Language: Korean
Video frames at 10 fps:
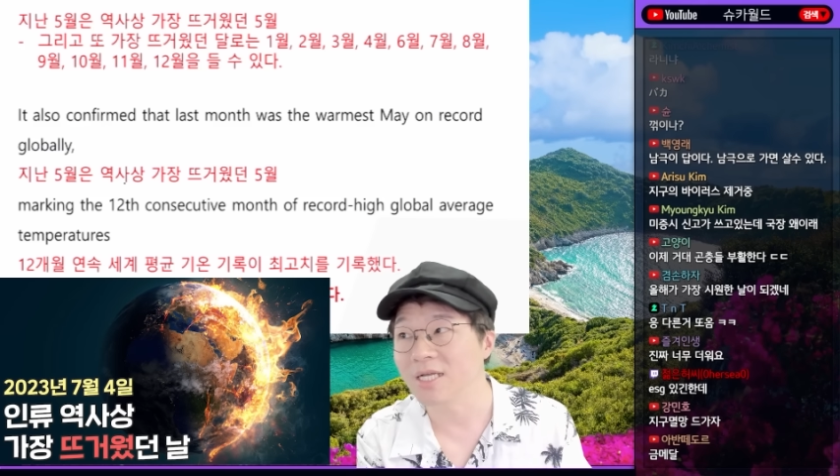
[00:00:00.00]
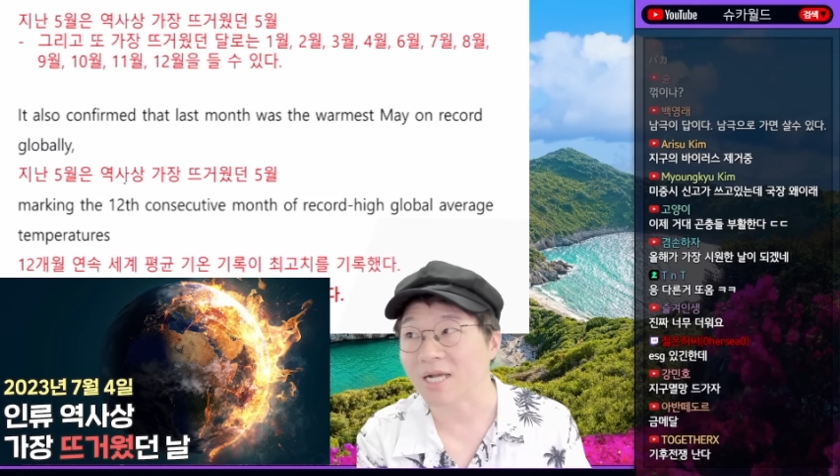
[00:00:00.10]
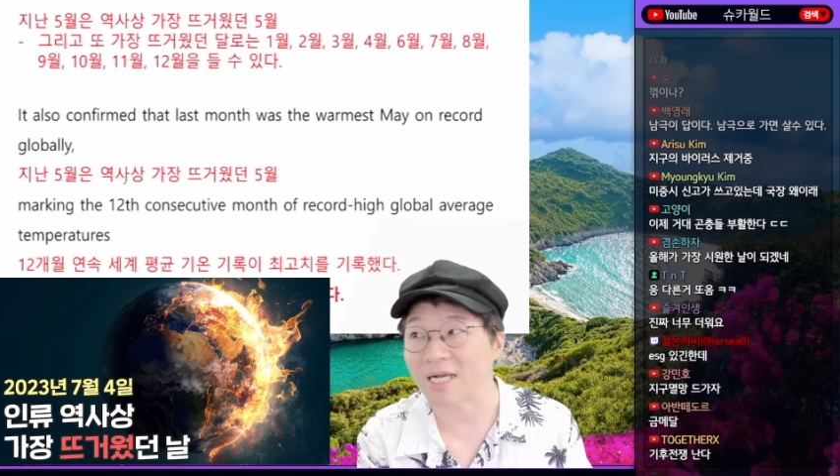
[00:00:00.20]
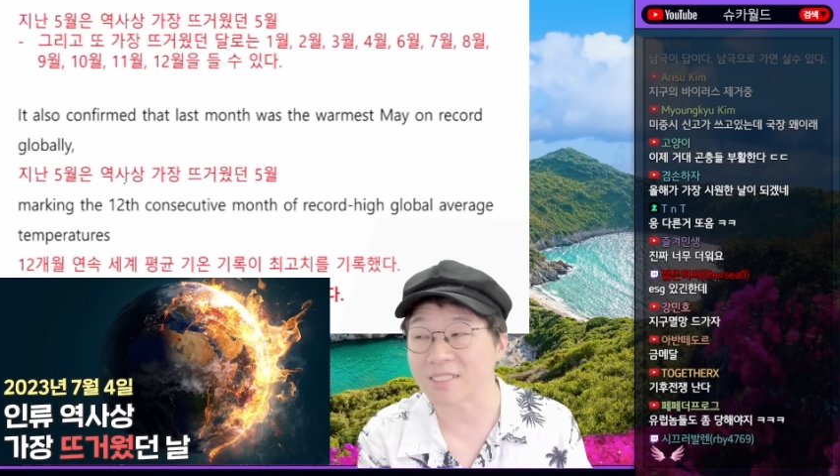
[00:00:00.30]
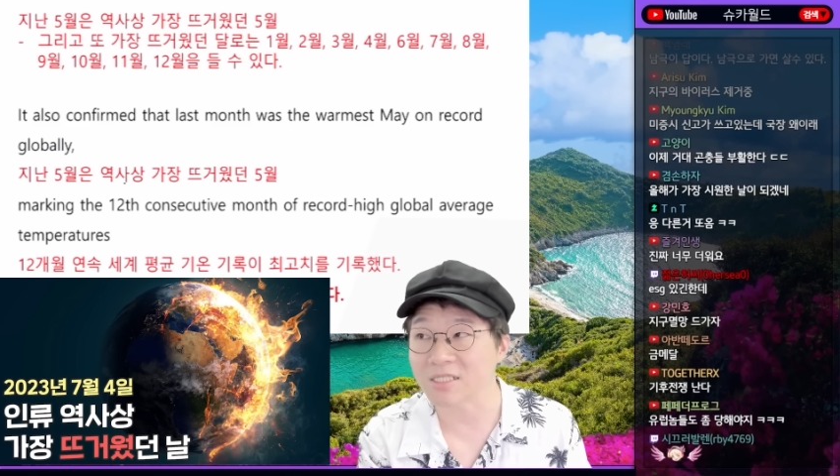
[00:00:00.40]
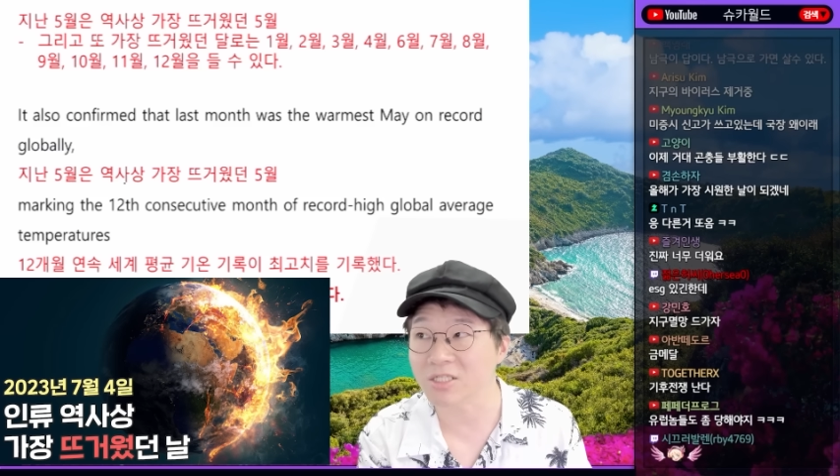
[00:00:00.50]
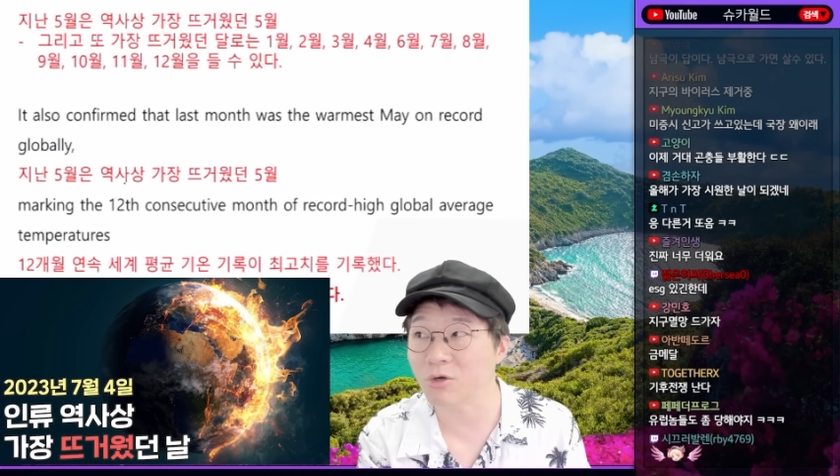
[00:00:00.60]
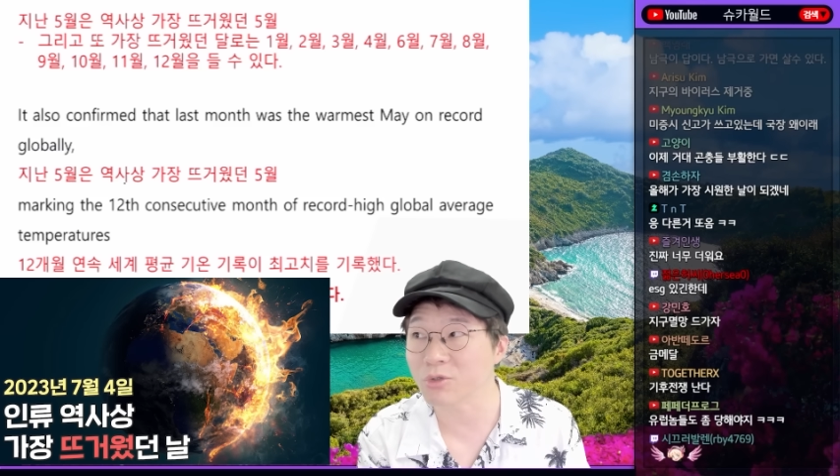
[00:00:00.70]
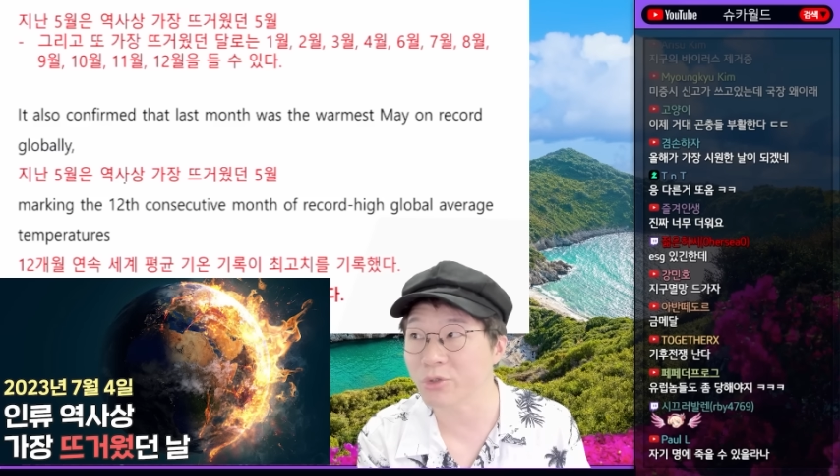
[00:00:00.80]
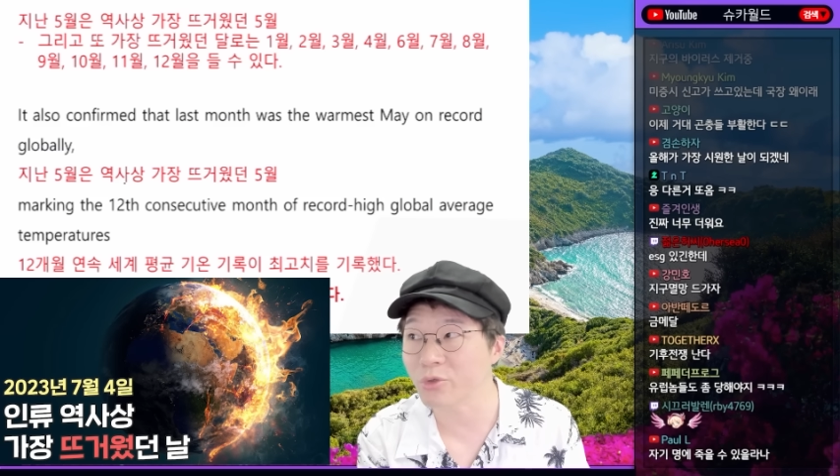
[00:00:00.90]
가장
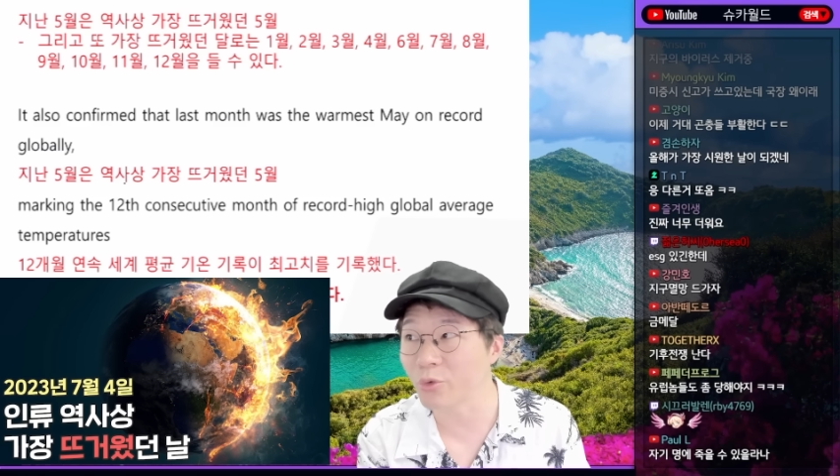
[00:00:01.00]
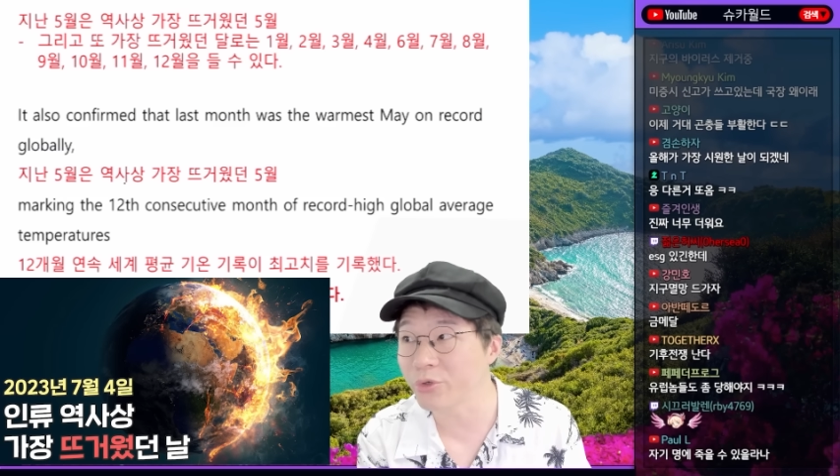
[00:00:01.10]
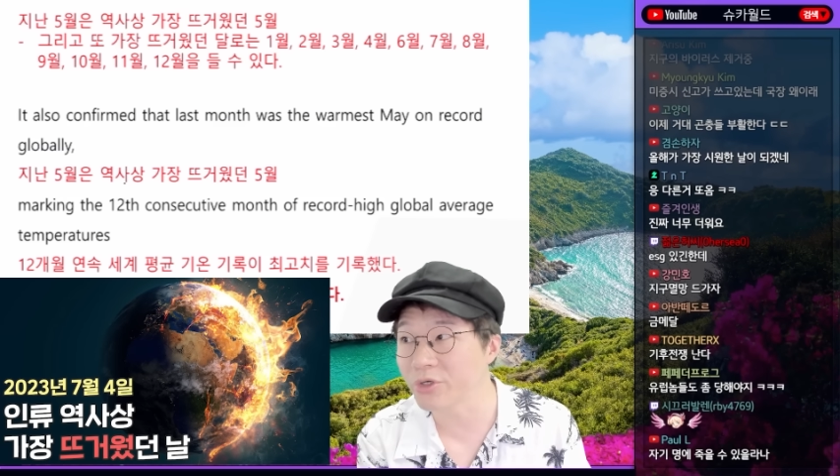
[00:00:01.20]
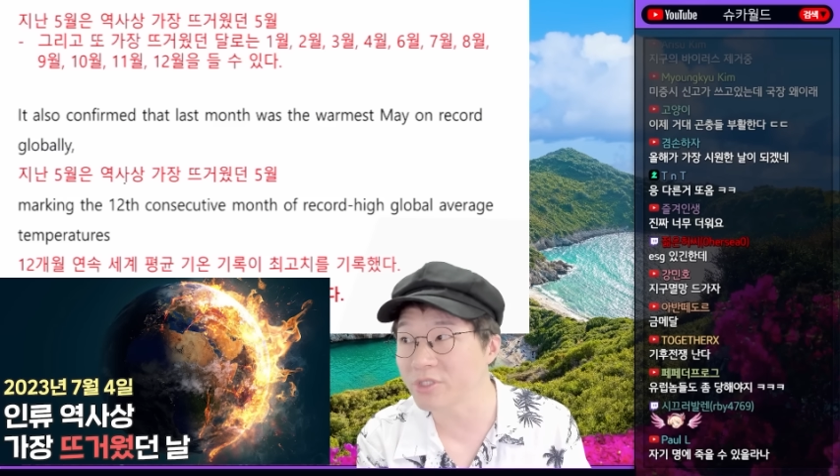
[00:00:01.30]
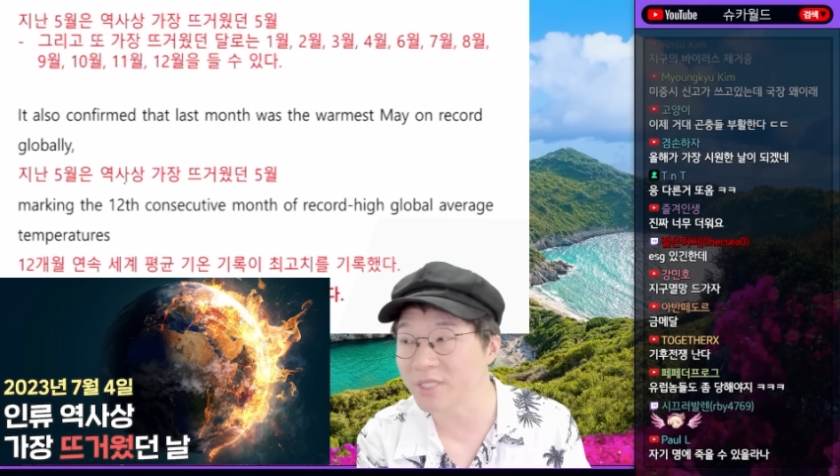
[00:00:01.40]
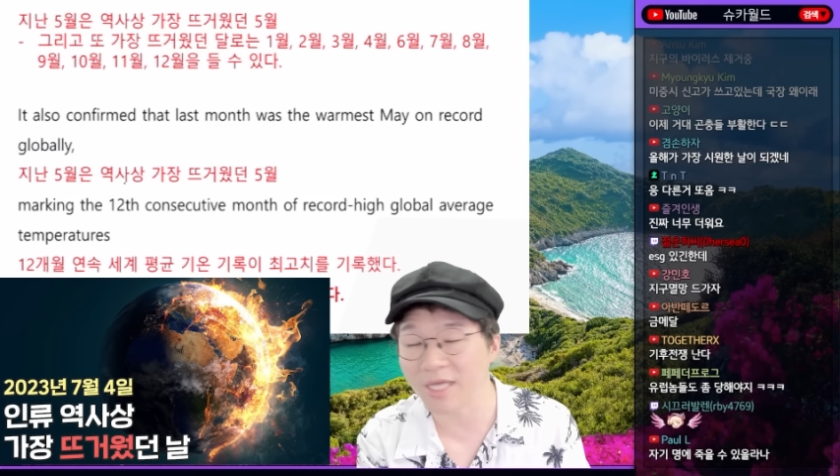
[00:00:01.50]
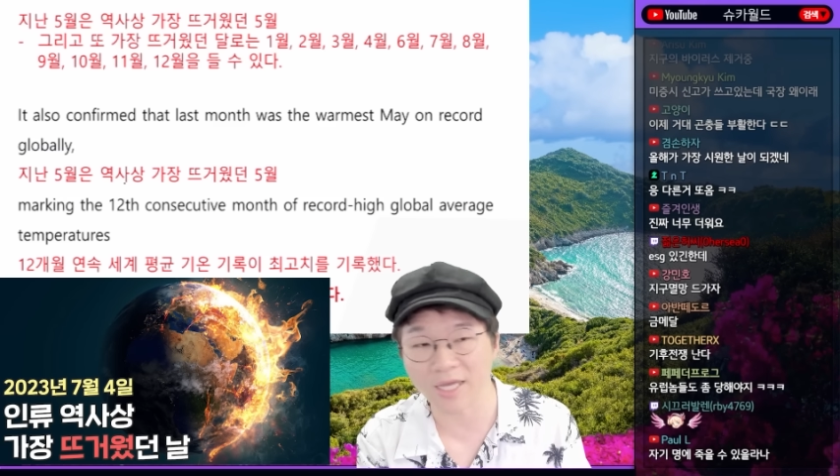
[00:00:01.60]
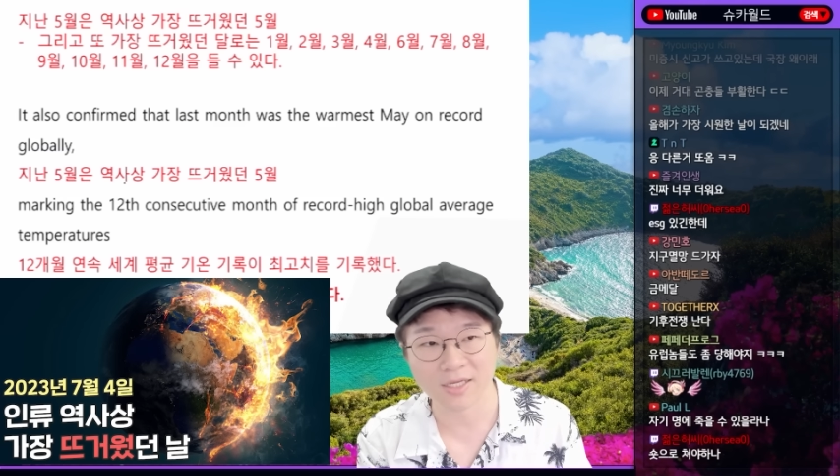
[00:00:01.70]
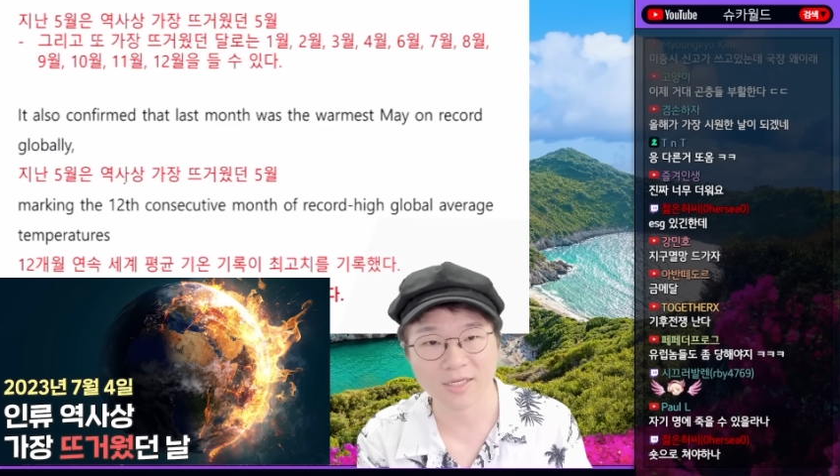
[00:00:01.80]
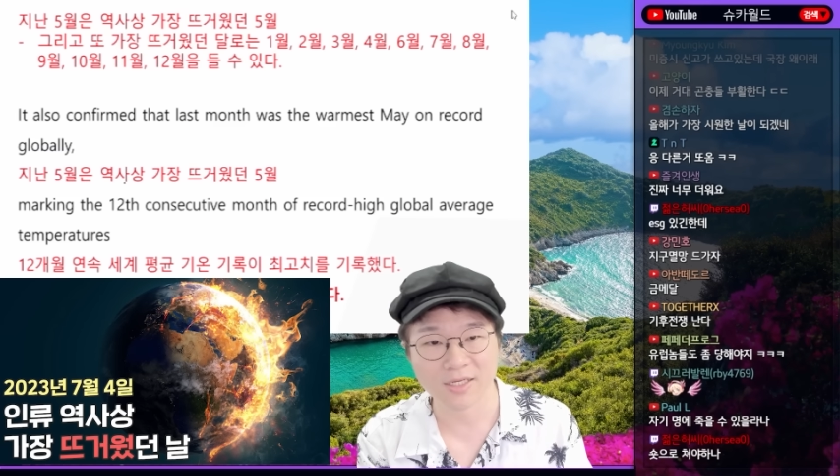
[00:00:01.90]
뜨거웠던 5월이었는데